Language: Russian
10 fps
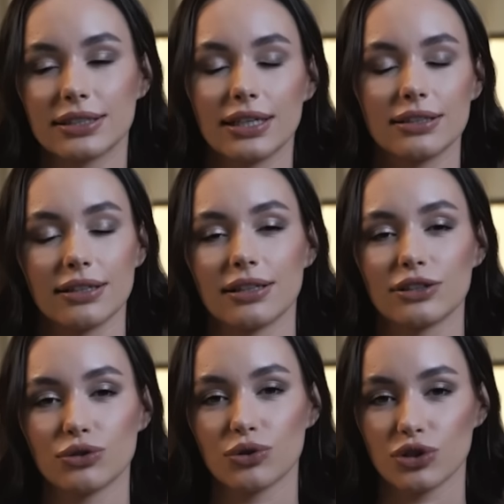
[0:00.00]
кстати, одна
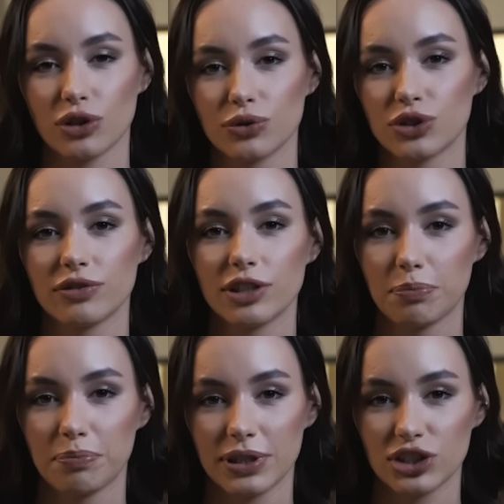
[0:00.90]
из тоже ключевых
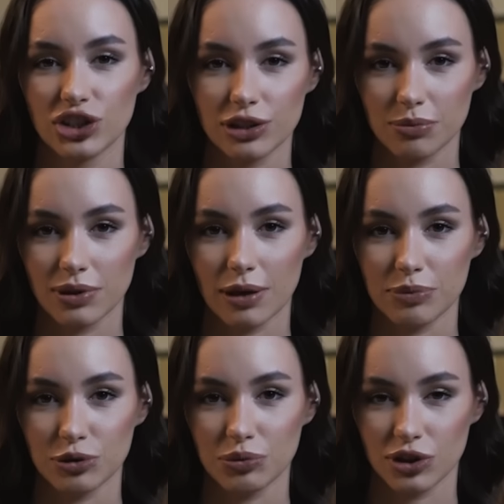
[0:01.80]
причин была,
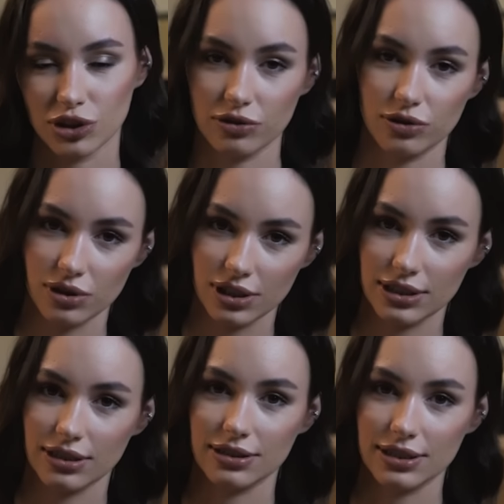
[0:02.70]
почему я решила все-таки
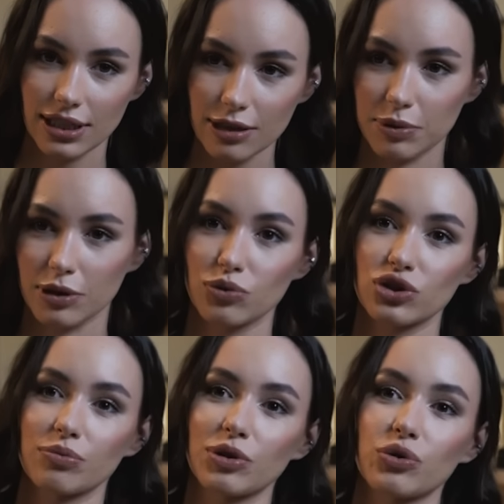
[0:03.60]
делать цех, потому
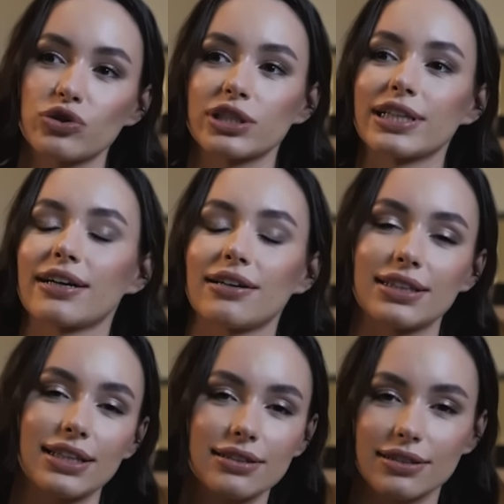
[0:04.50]
что мне хочется для
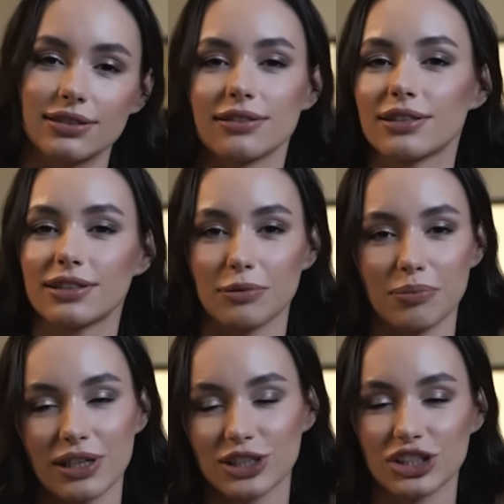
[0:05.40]
контента делать какие-то
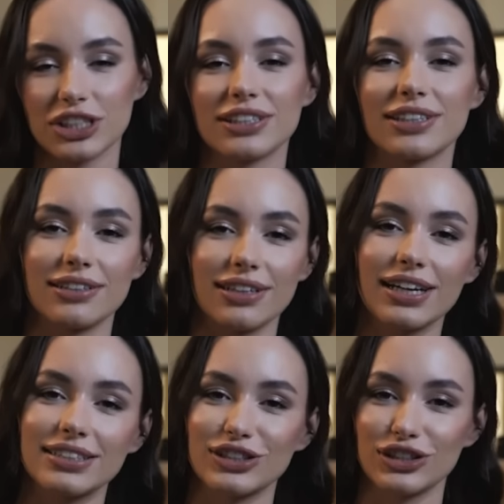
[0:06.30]
большие,
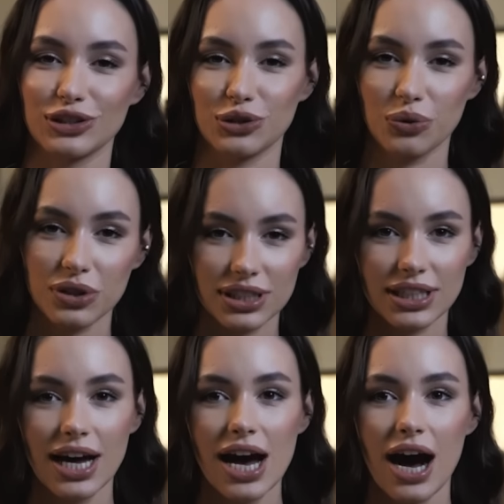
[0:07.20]
классные
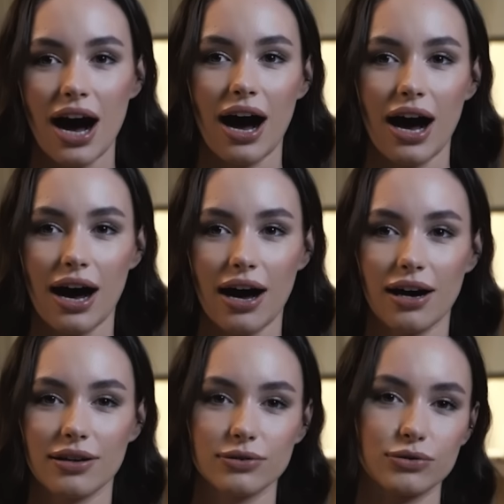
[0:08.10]
торты,
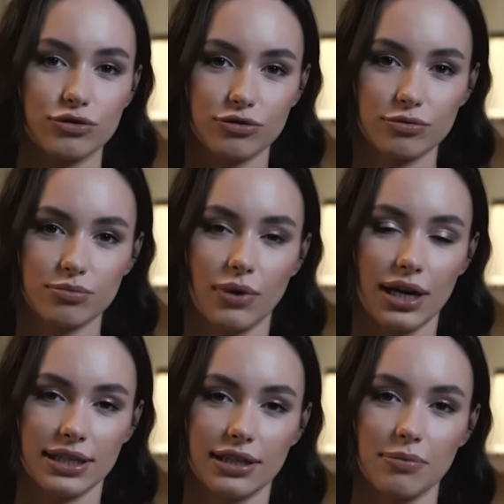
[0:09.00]
а ну, в
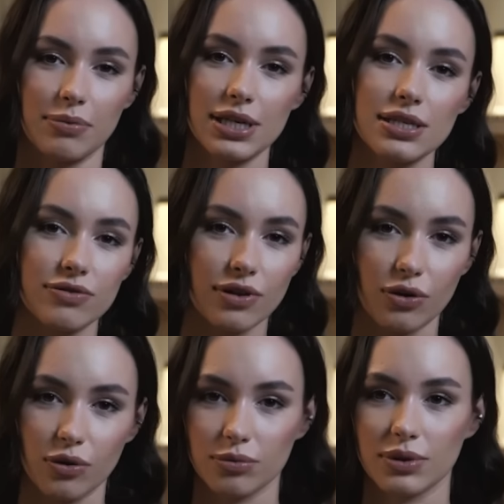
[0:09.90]
маленьком месте в
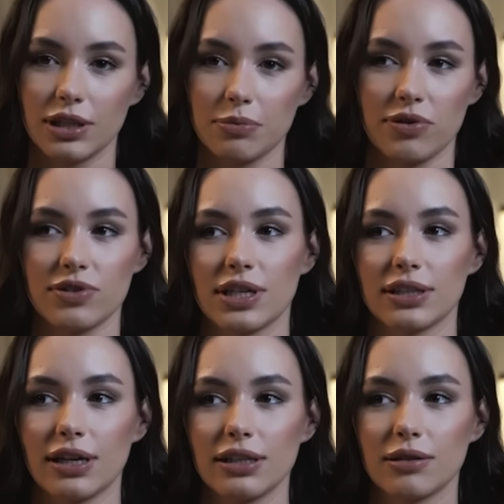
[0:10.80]
каком-то
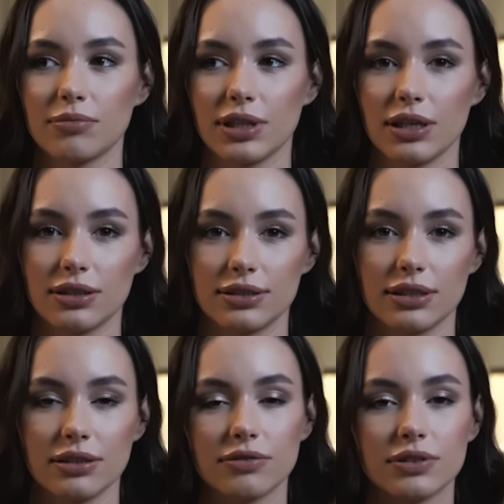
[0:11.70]
непрофессиональном я это
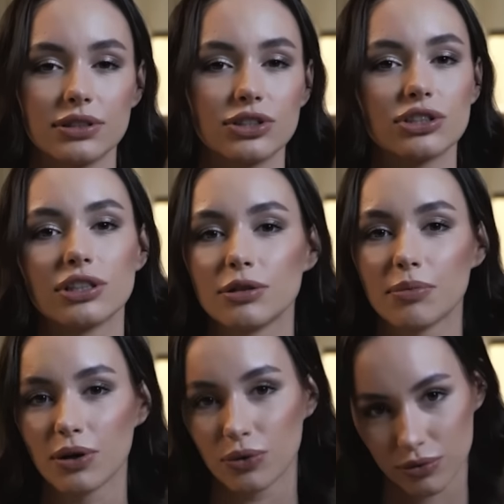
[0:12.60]
делать физически не могу.